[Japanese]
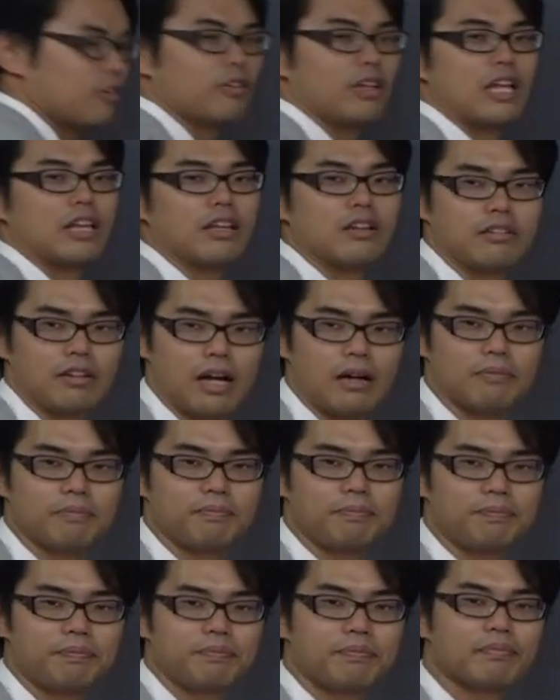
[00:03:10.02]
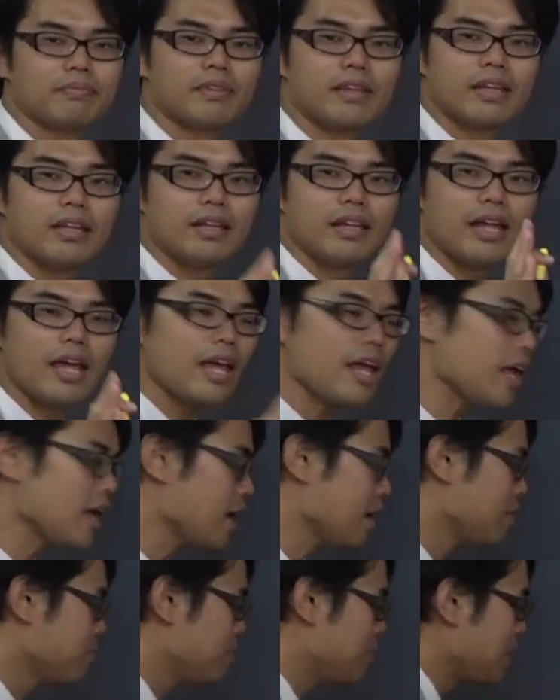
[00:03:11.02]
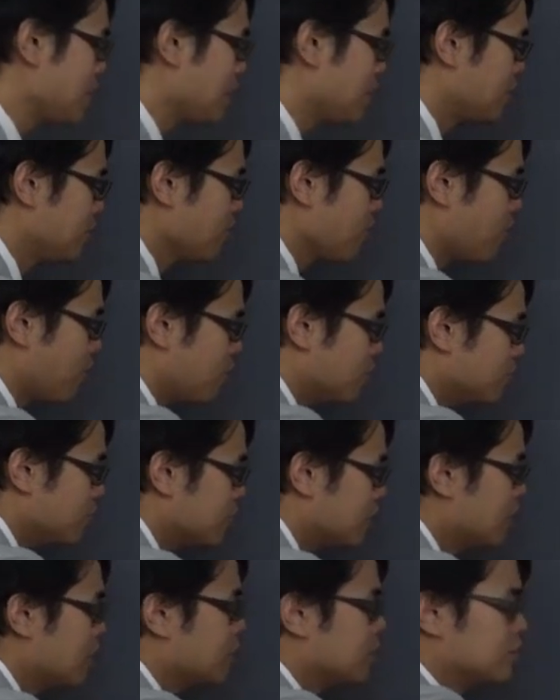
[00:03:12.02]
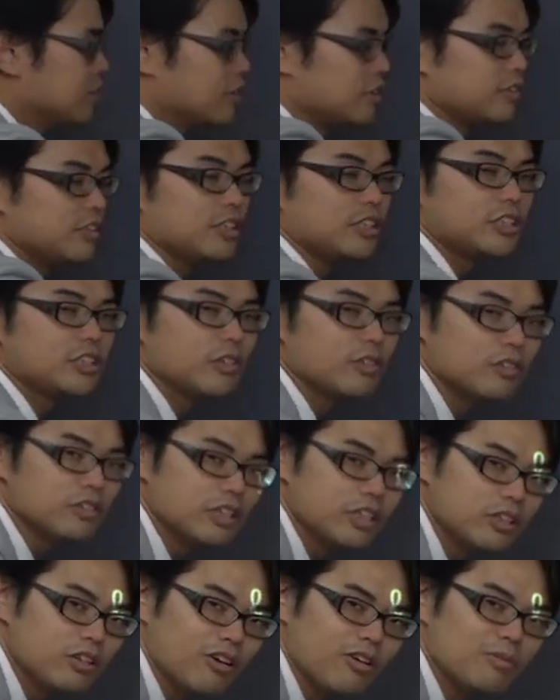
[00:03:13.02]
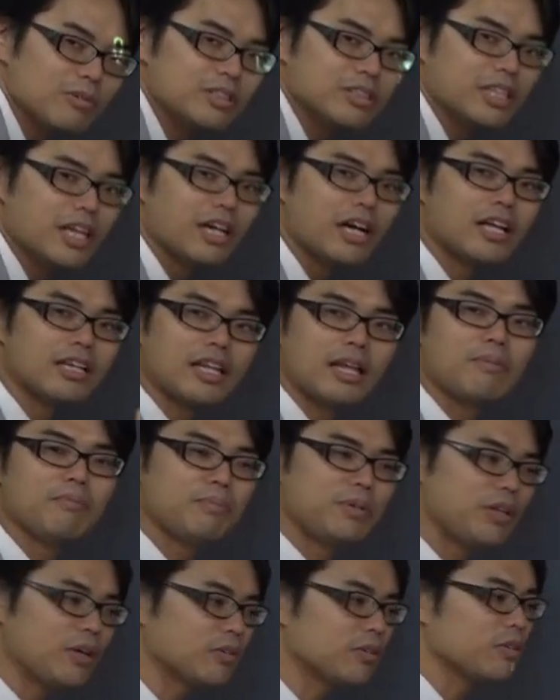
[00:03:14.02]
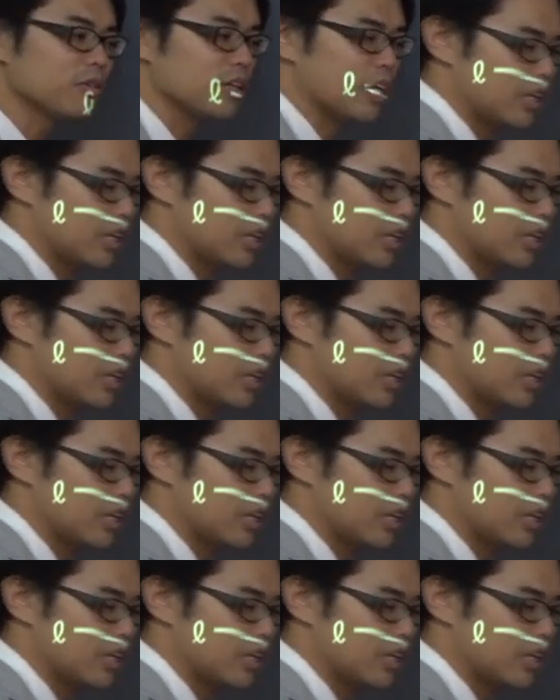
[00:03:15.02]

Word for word: どうなってるか AB の垂直二等分線が点 P を通っ